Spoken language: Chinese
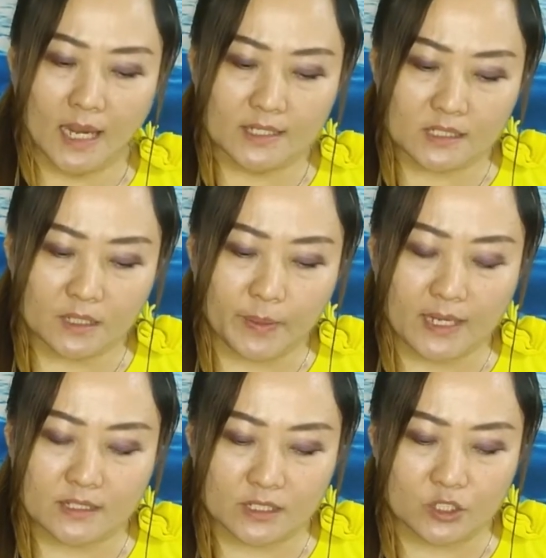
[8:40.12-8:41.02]
在诗
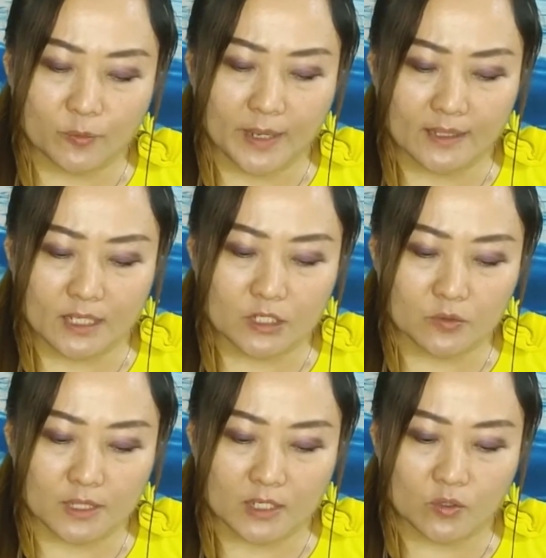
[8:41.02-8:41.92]
篇十九篇第
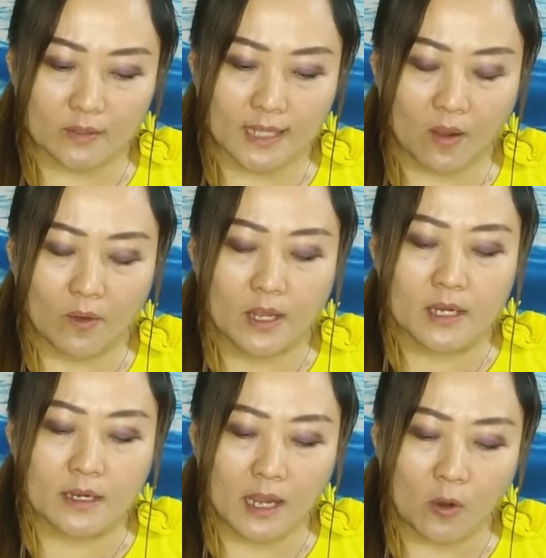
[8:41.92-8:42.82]
九节说到：
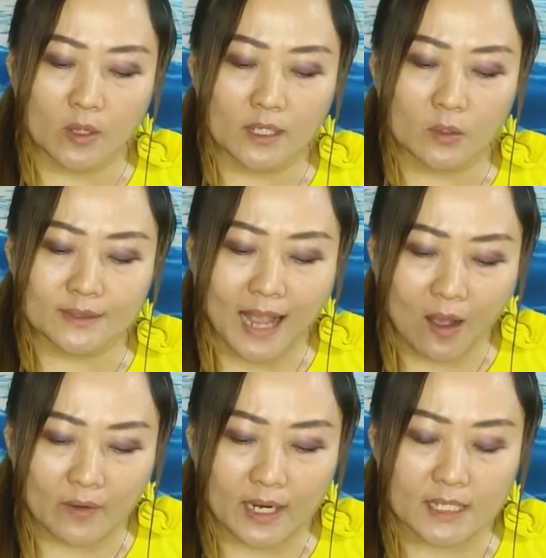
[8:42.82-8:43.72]
耶和华的
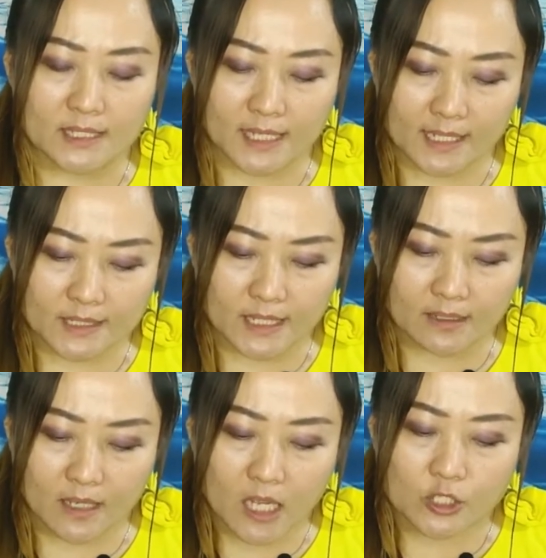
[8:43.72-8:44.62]
道理洁
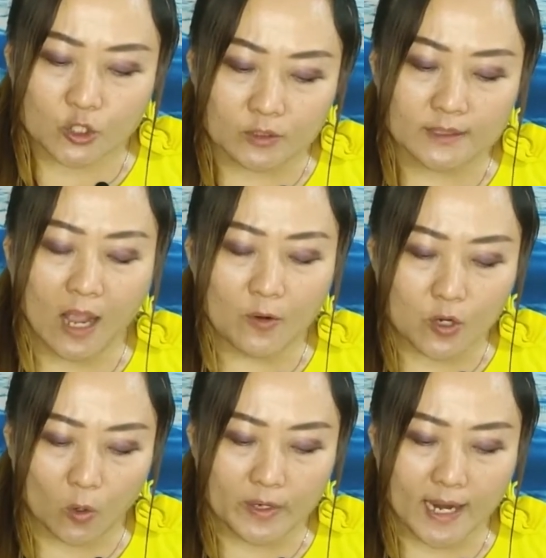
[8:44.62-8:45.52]
净，纯到
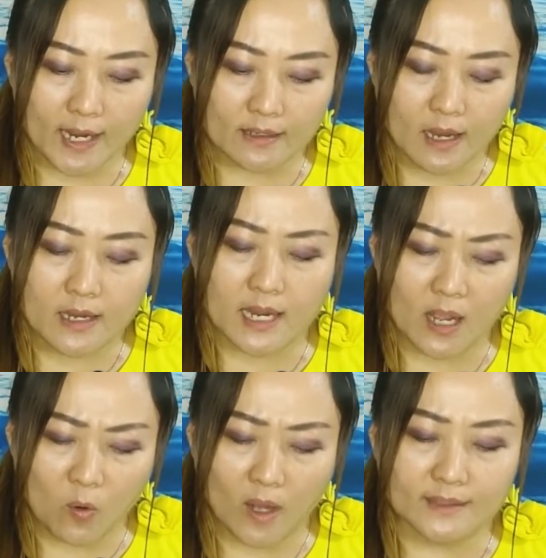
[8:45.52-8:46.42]
容颜；
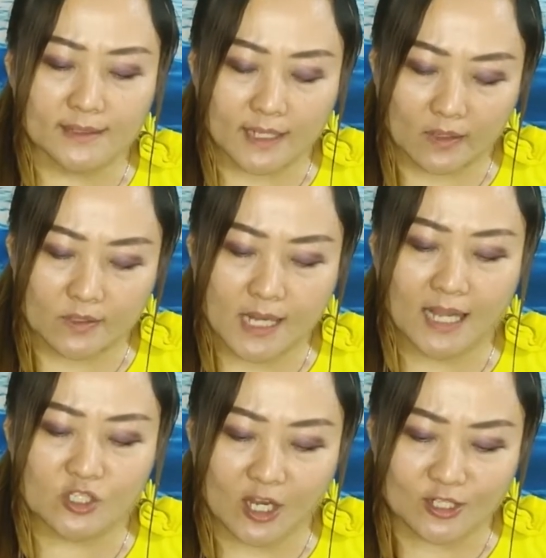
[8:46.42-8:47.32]
耶和华的典
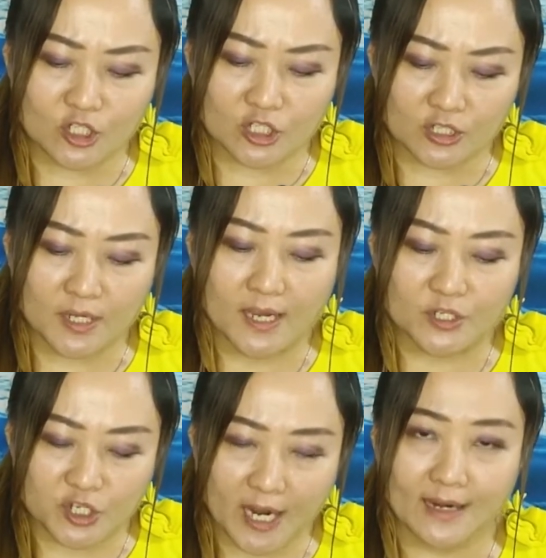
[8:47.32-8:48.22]
章真实，
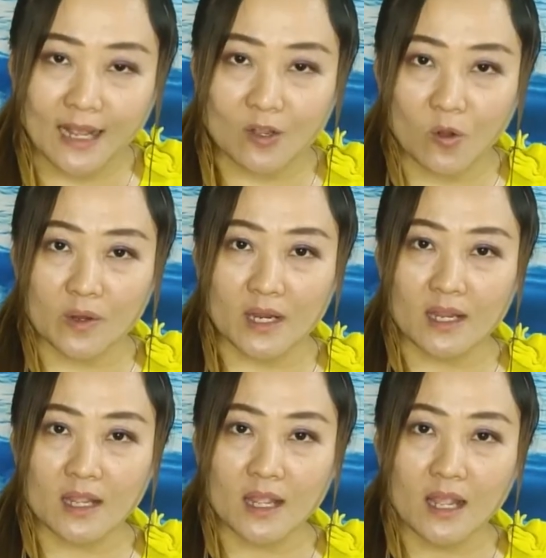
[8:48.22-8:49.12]
全然公义。